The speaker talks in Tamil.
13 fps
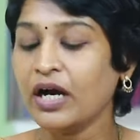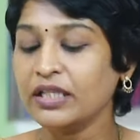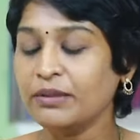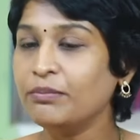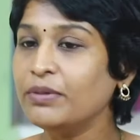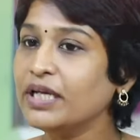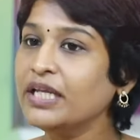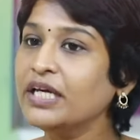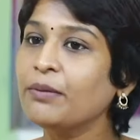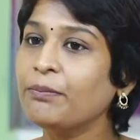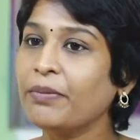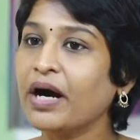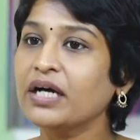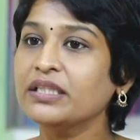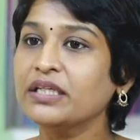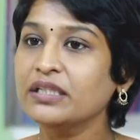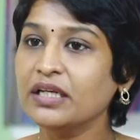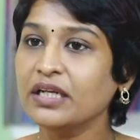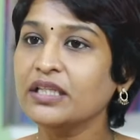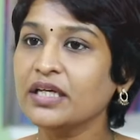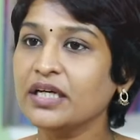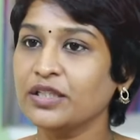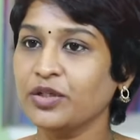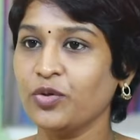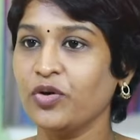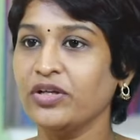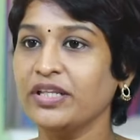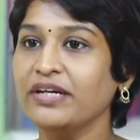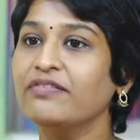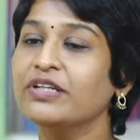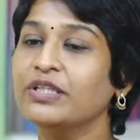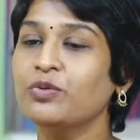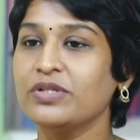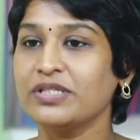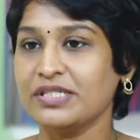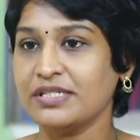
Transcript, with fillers: அந்த ப்ளீடிங்கை பார்த்ததுலேருந்து அந்த குழந்தைக்கு வந்து ஒரு